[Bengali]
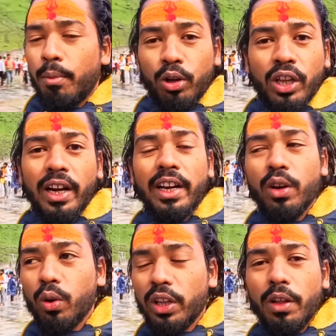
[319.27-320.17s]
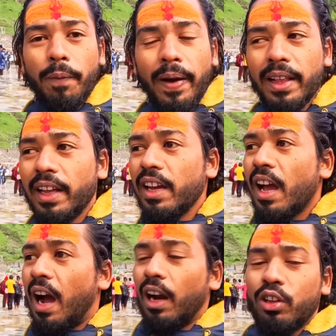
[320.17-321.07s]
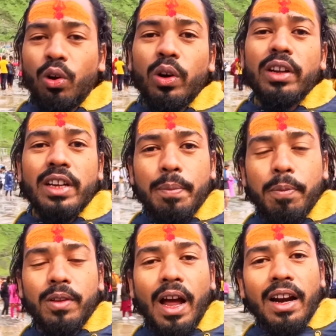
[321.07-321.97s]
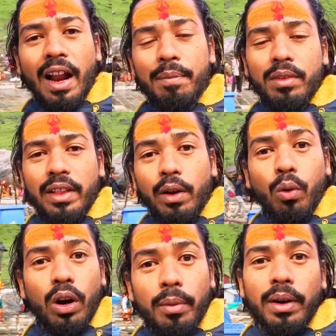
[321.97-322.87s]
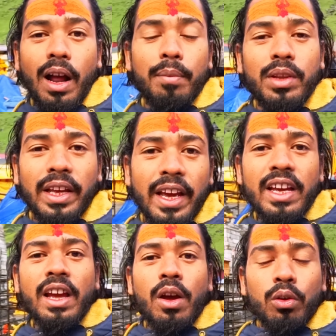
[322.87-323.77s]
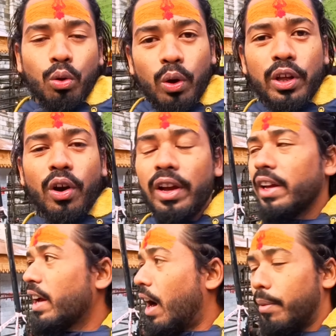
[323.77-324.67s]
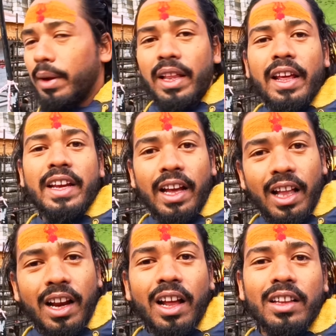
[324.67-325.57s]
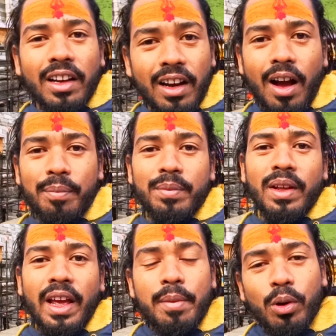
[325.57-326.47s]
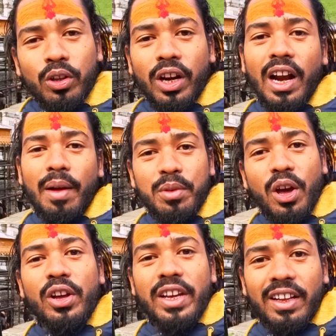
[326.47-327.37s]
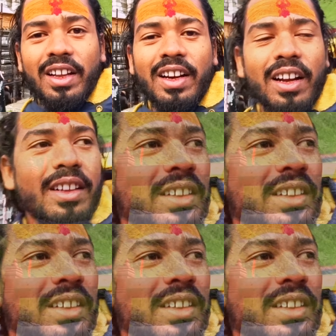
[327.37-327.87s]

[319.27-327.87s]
মন্দাকানি নদীতে ফেলে দেয় আর তখনই সে তার নাম সেই কোরামার নাম থেকেই তৈরি হয় আমাদের এই কেদারনাথ নাম এই মন্দিরের নাম দেওয়া হয় কেদারনাথ